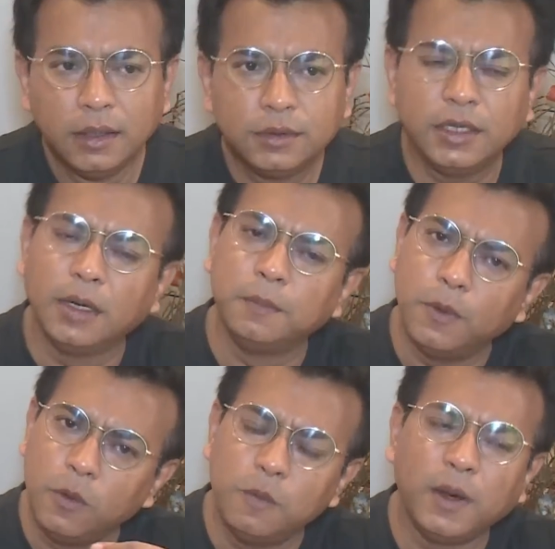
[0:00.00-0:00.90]
তো এরম
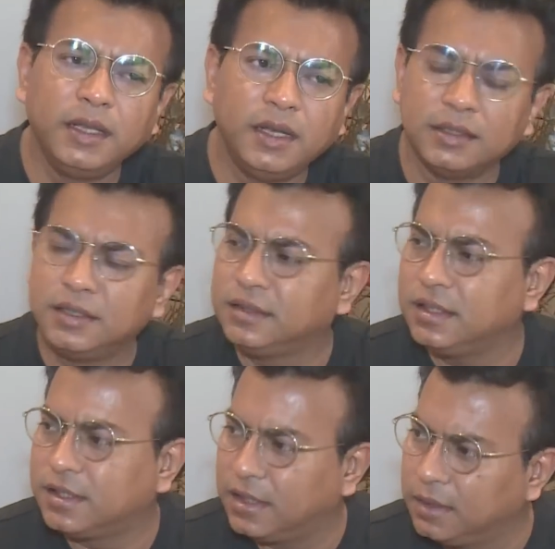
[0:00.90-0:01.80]
বহুবারই
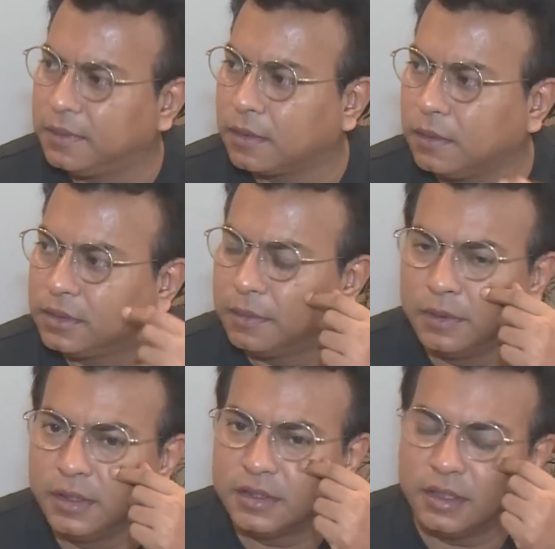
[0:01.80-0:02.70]
রাজনীতি ছেড়ে দেওয়ার কথা
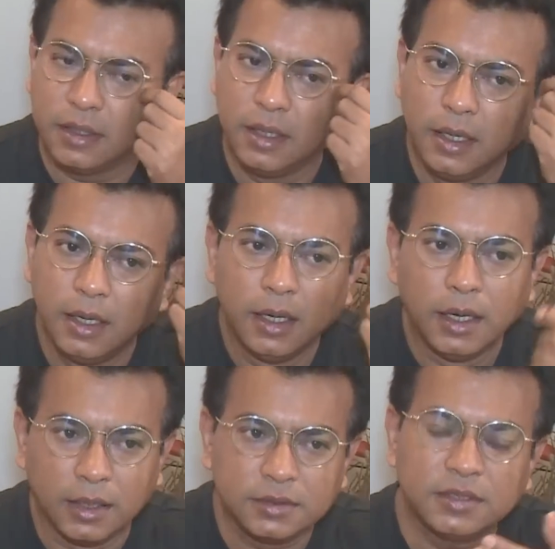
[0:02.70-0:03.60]
বলেছেন
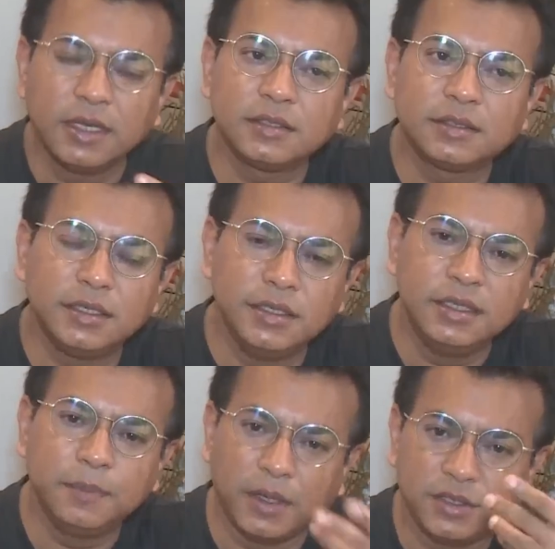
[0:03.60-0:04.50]
হাসতে হাসতে
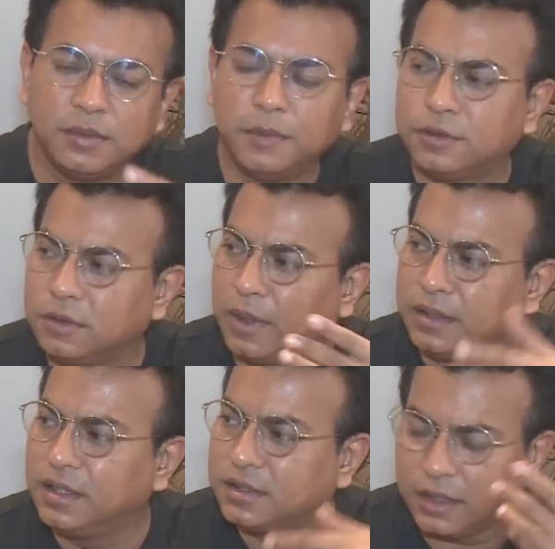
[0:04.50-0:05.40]
নিজে ফাঁসির মঞ্চ
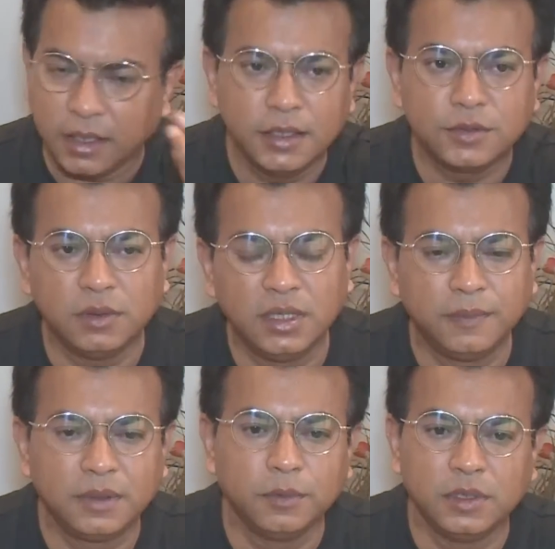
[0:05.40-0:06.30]
বানিয়ে সেখানে চলে
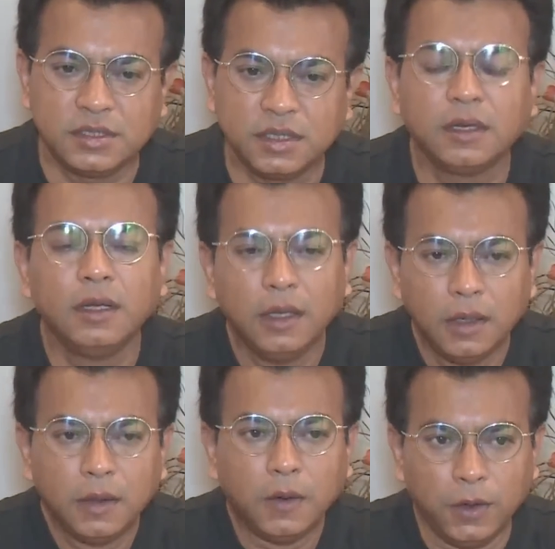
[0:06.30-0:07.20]
যাবেন বলেছেন
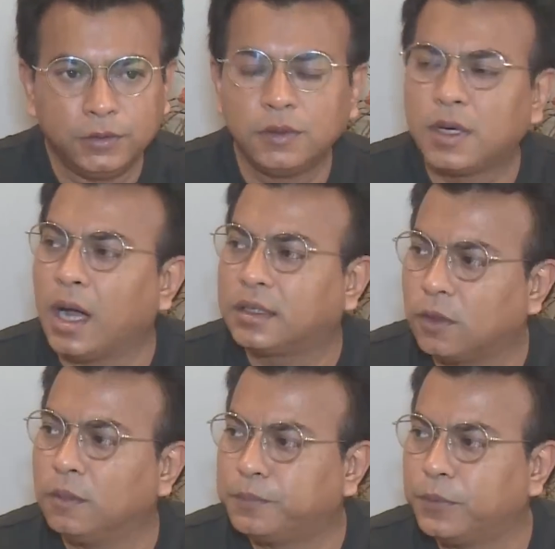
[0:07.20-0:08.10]
হয়তো কাঠ
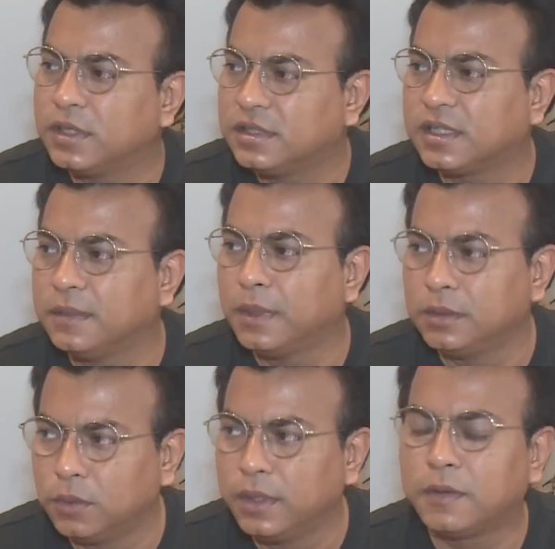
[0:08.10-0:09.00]
কম পড়েছে কিংবা
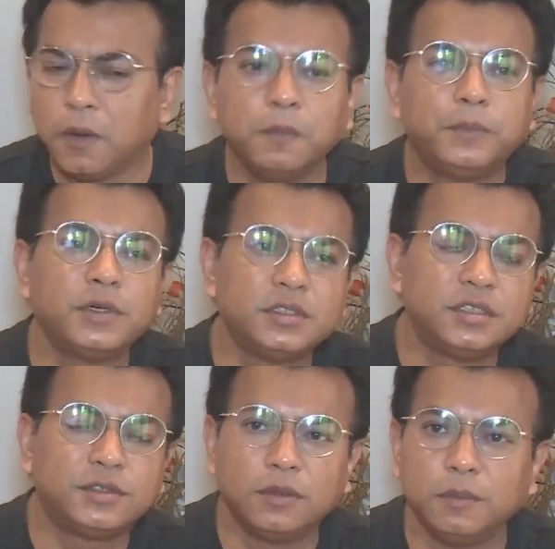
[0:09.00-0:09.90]
দড়ি কম
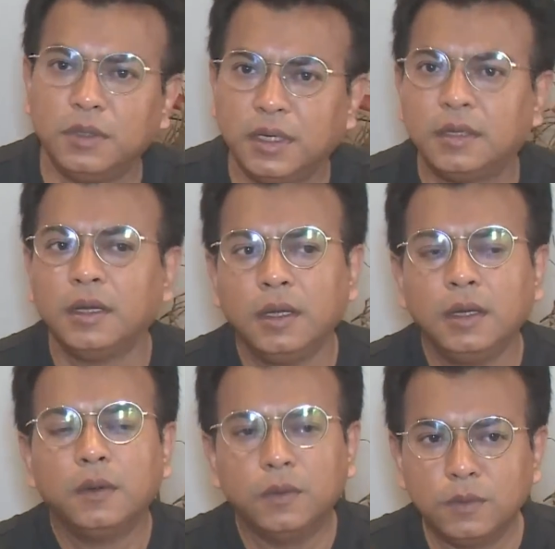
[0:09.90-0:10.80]
পড়েছে তৃণমূলের
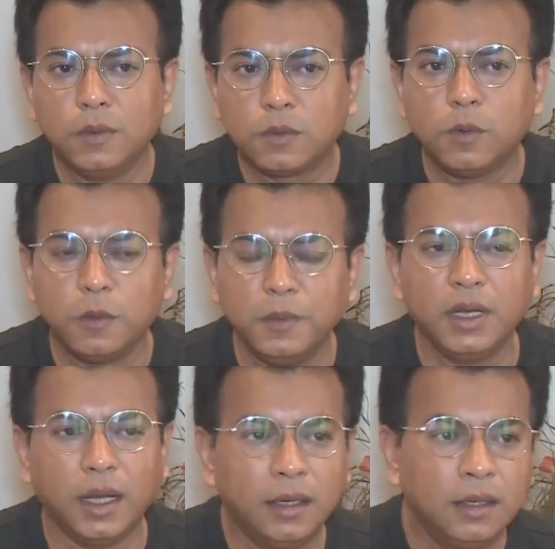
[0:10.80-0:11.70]
অন্য কর্মীরা